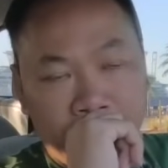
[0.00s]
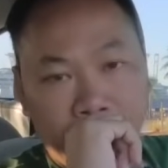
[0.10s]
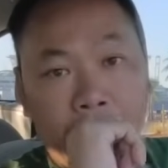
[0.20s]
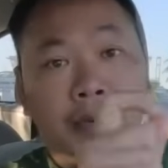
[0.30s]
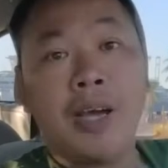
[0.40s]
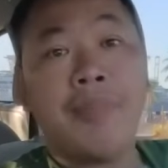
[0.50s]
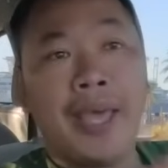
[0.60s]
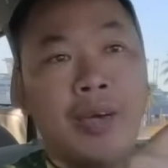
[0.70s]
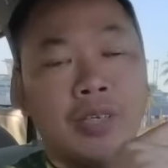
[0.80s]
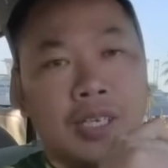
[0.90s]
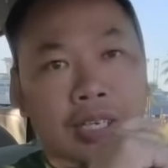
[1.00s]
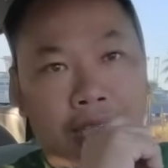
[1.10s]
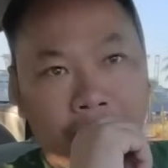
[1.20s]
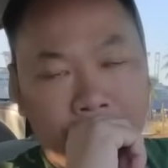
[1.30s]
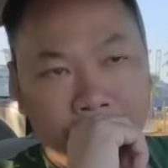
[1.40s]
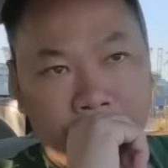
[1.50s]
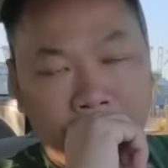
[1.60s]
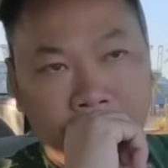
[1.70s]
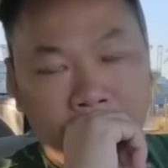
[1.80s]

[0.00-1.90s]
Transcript: tại lúc đó mẹ của nó là